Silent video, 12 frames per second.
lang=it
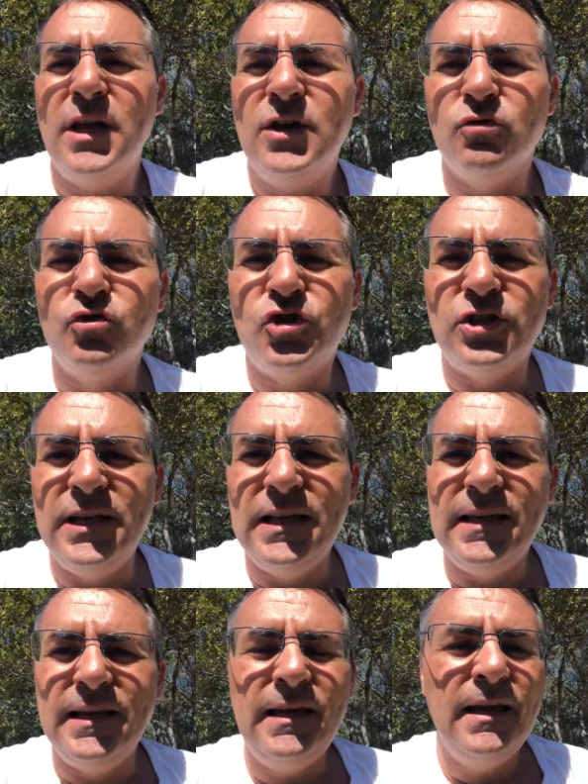dei
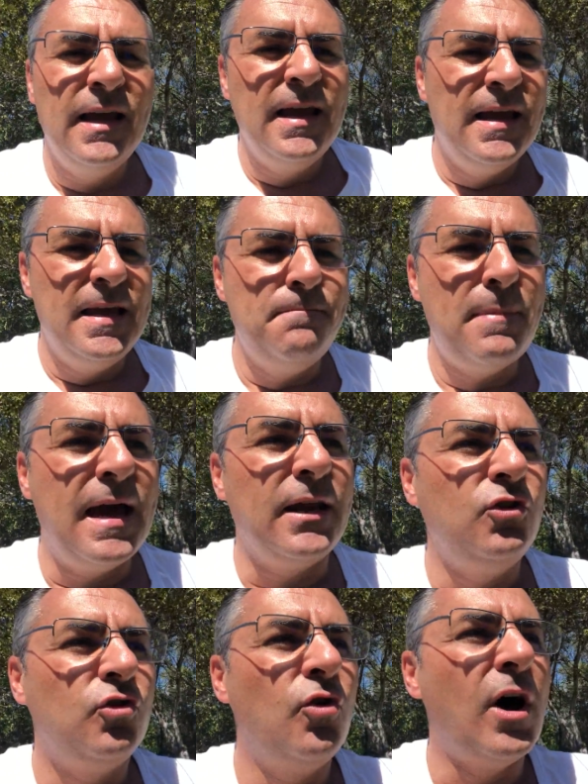consigli in
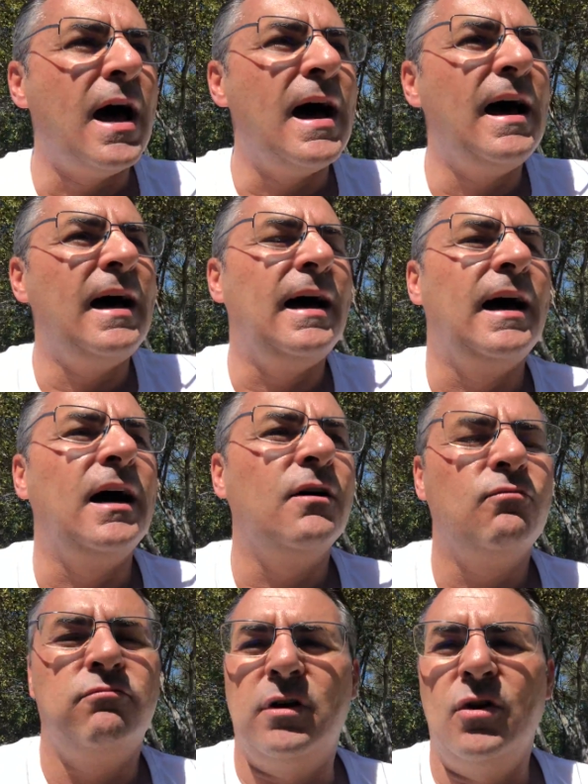merito a, a
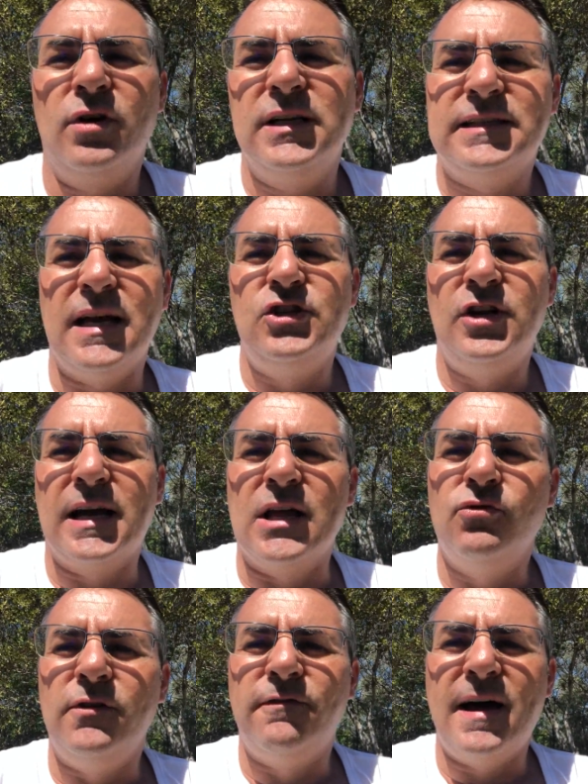quello che stai
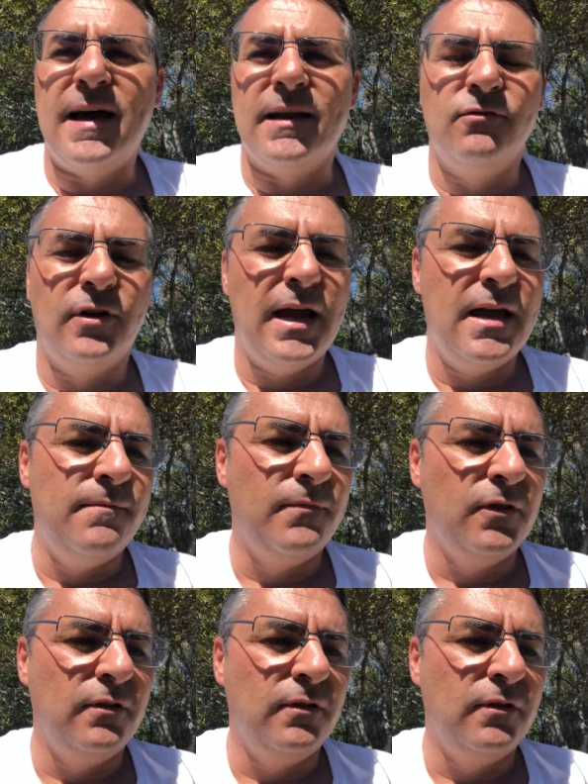cercando di fare, ok?